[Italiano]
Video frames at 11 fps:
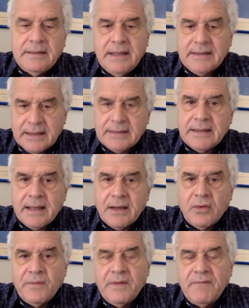nel
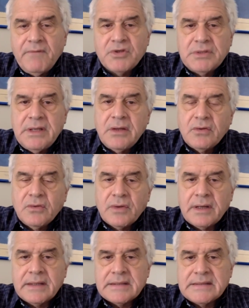trattarlo, invece di
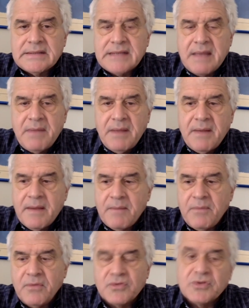ricorrere a sistemi
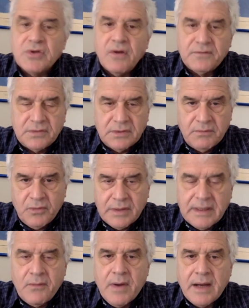più soft, più
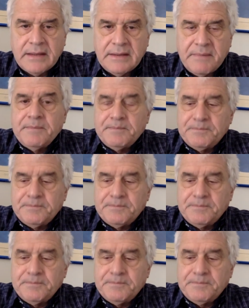adeguati.